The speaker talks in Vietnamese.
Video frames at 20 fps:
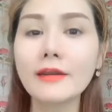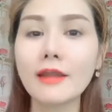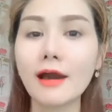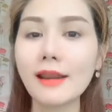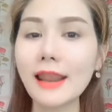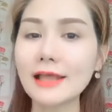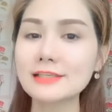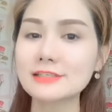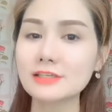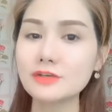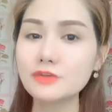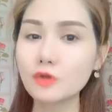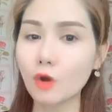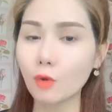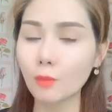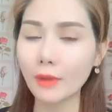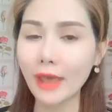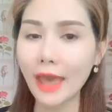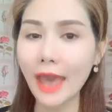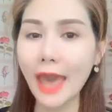đó là sử
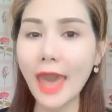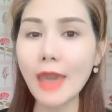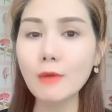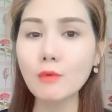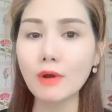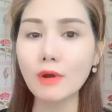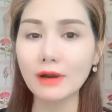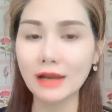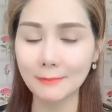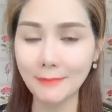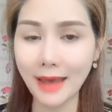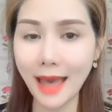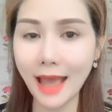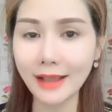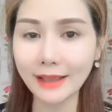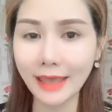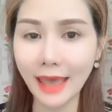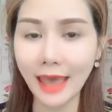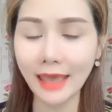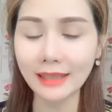dụng hai hoặc là
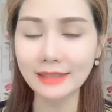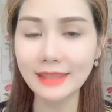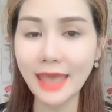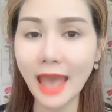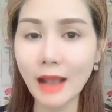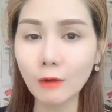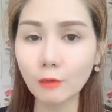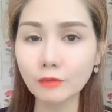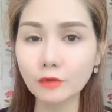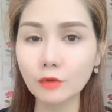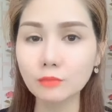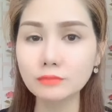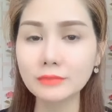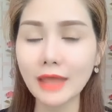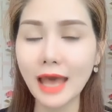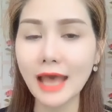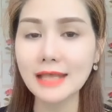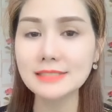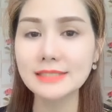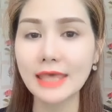ba ngày da của chúng
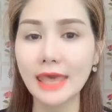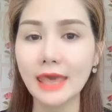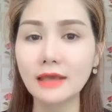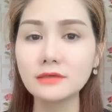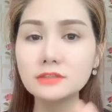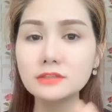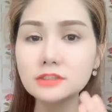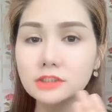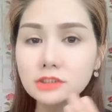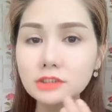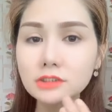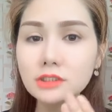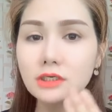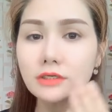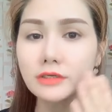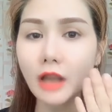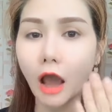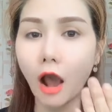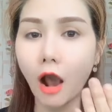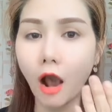ta sẽ
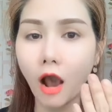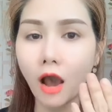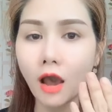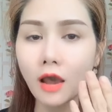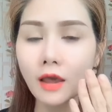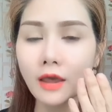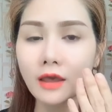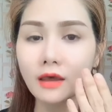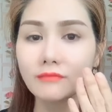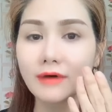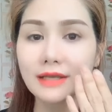ngứa đỏ